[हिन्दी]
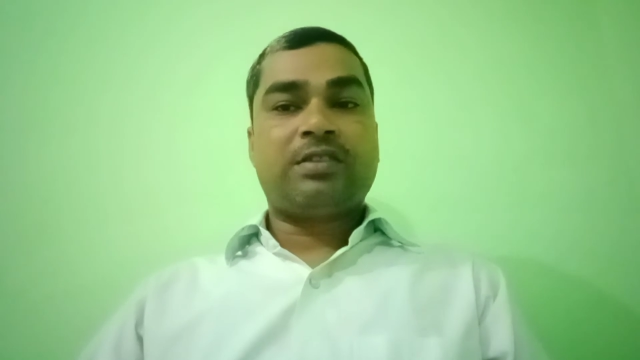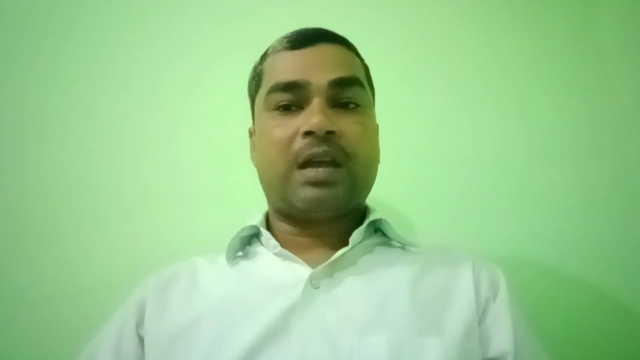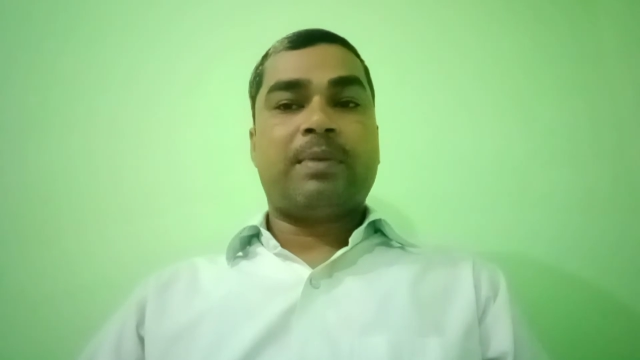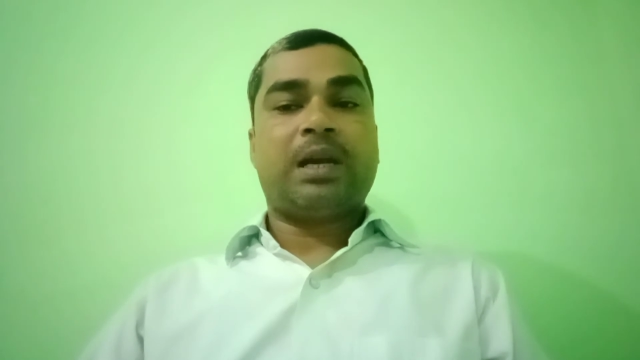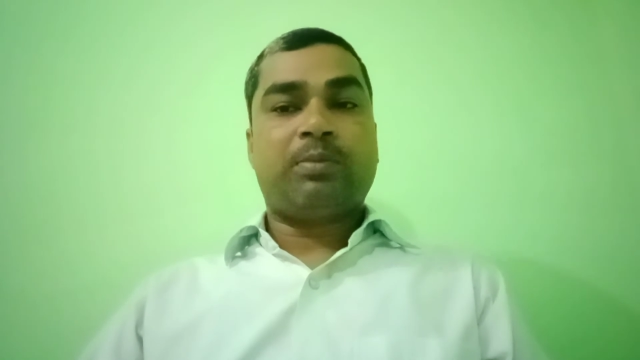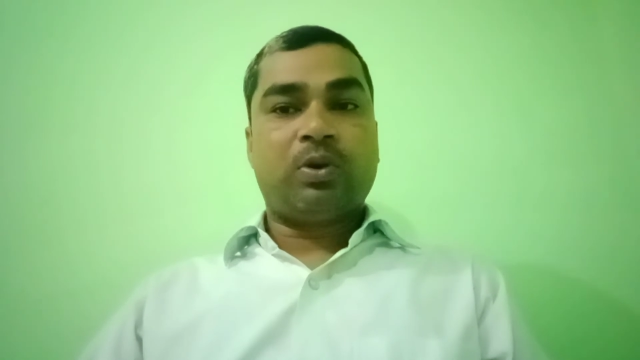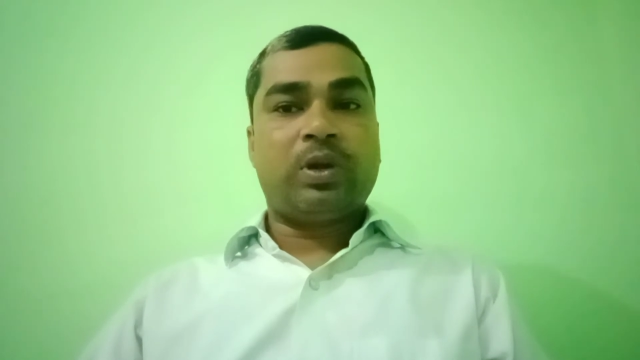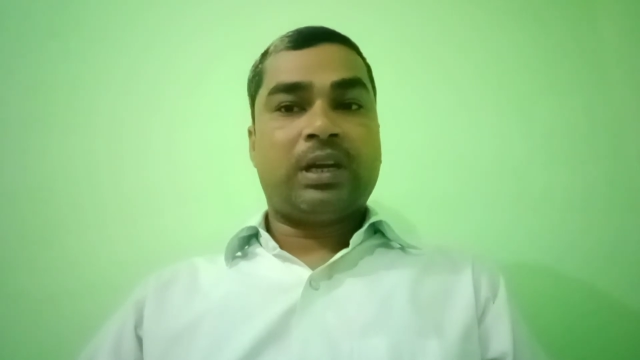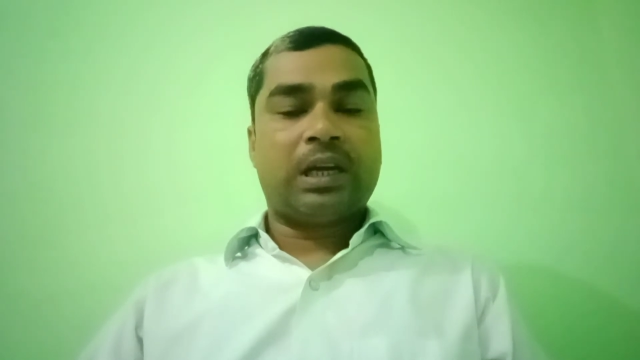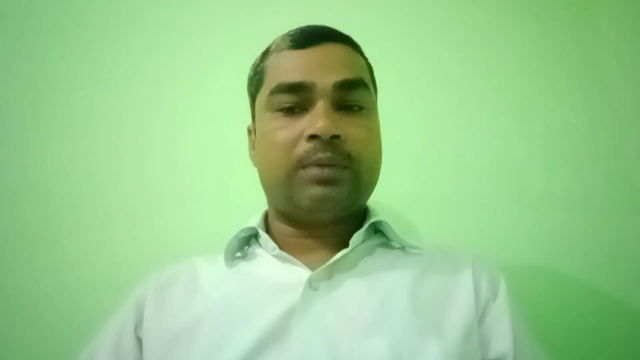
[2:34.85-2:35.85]
चाहे अवेलेबल हो
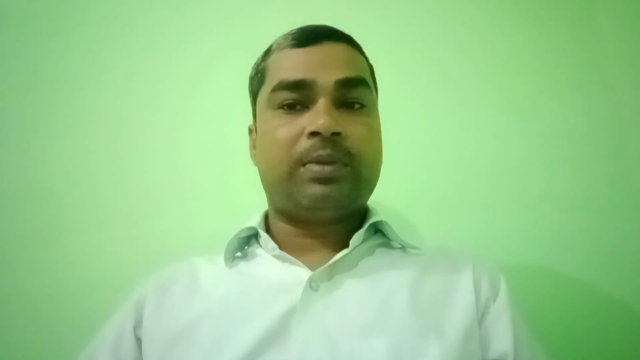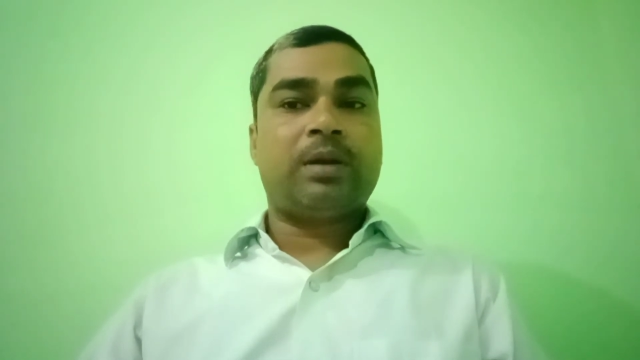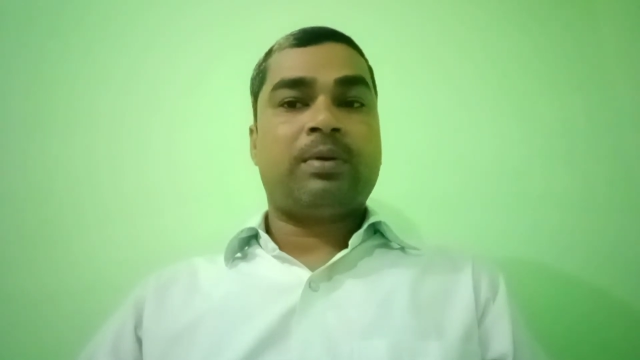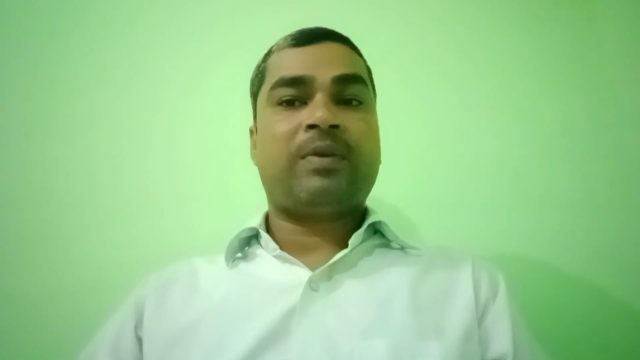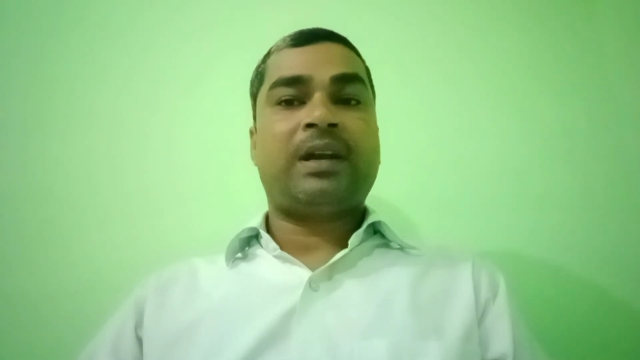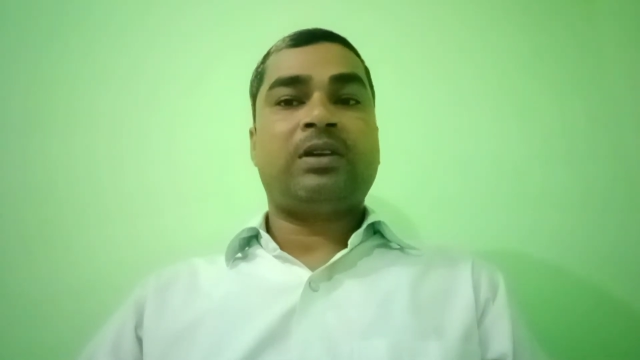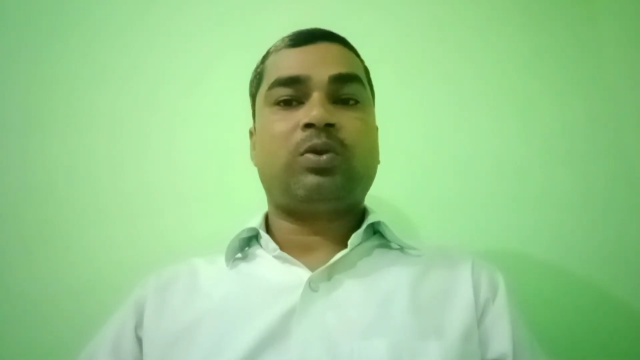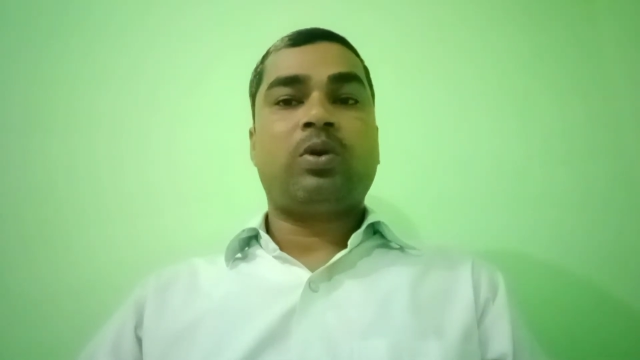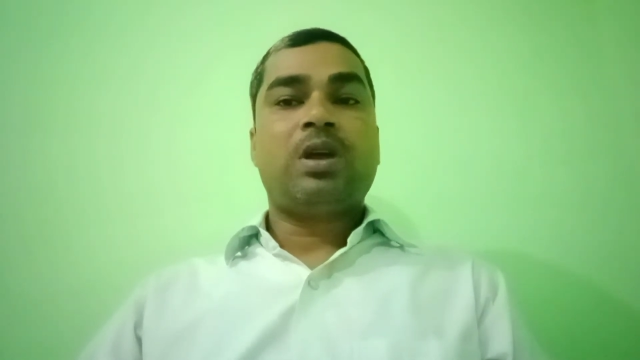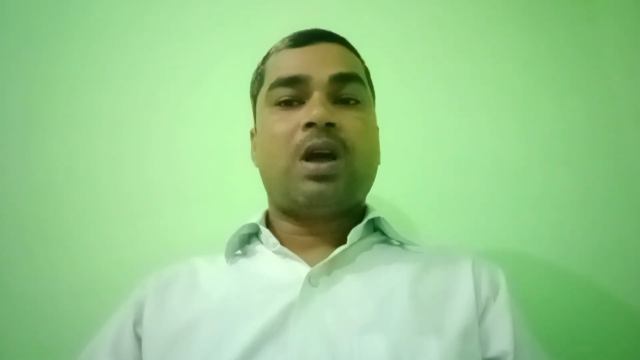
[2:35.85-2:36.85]
या नॉन अवेलेबल वारंट
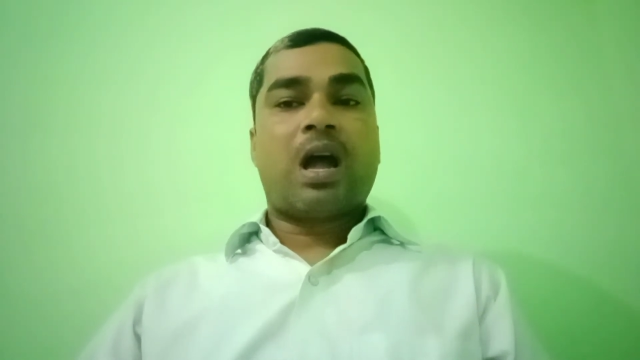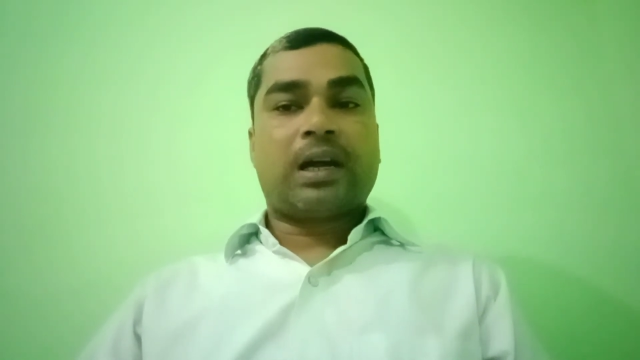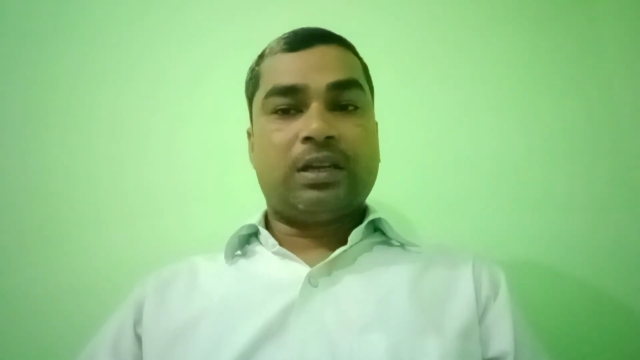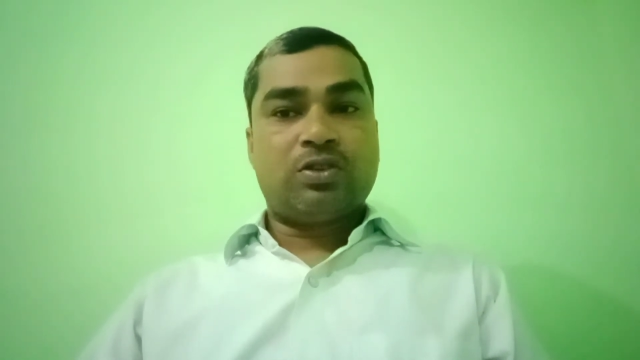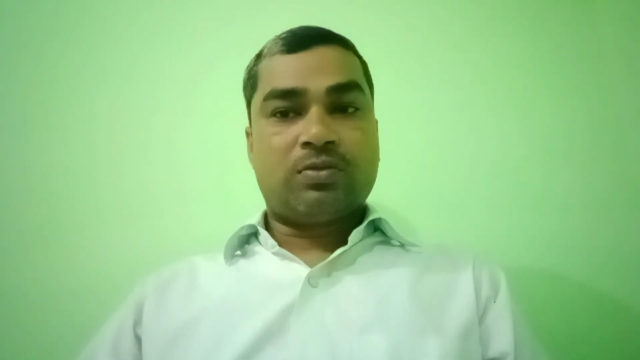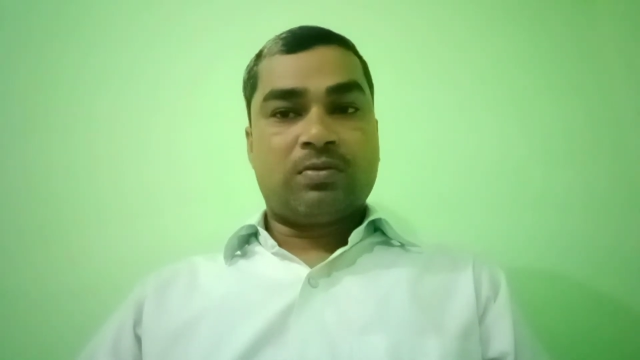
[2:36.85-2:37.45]
हो अगर